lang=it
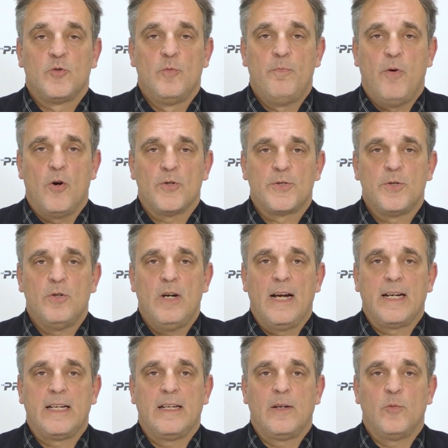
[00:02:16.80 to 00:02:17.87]
Sul posto
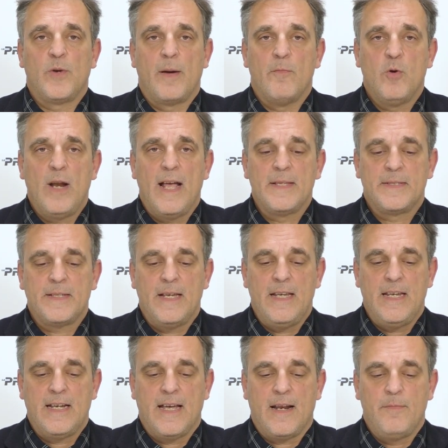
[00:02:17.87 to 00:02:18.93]
anche un'ambulanza e
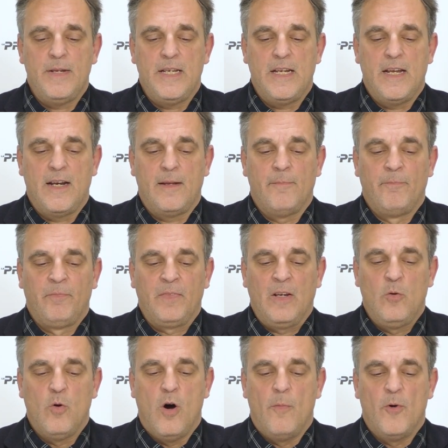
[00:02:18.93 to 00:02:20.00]
i carabinieri.
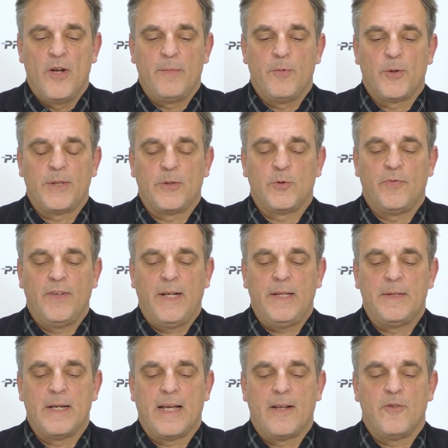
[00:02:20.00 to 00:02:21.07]
L'uomo ha riportato
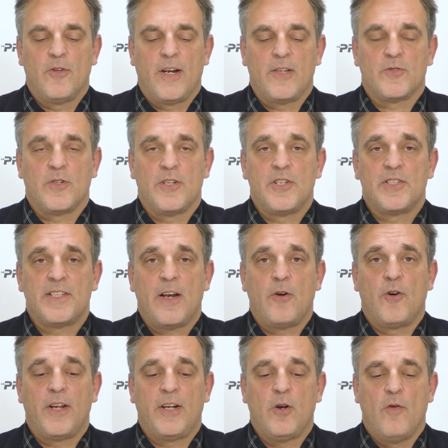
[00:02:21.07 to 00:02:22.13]
ferite che hanno reso necessario
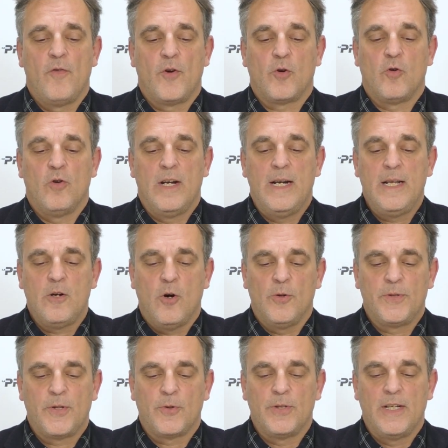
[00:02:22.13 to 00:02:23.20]
il ricovero con
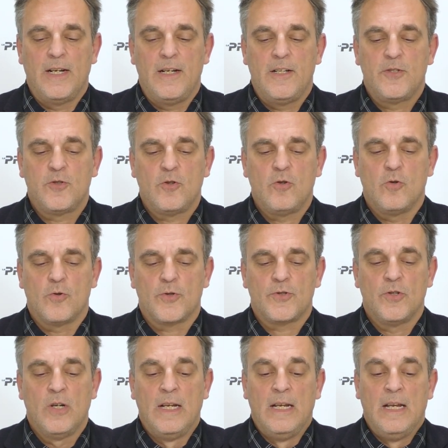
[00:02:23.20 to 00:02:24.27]
l'elicottero
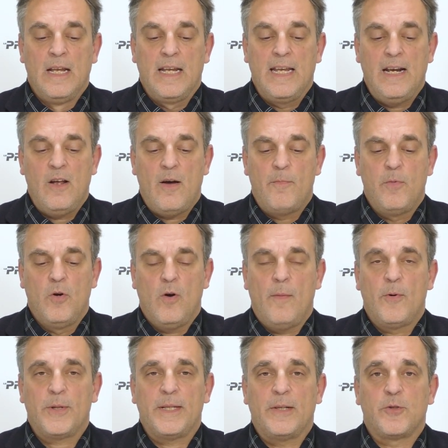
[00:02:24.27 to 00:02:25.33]
dell'elisoccorso che lo ha, lo ha
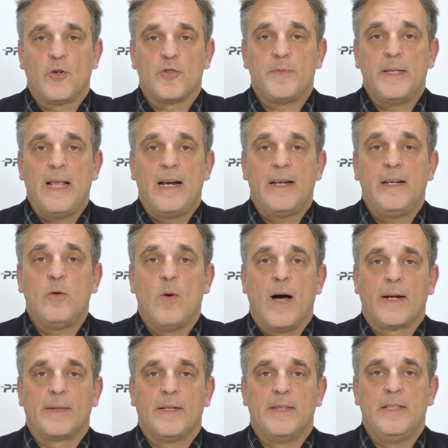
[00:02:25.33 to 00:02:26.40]
portato all'ospedale
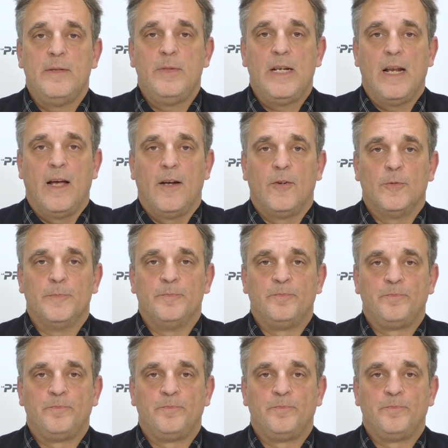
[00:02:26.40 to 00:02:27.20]
Niguarda di Milano.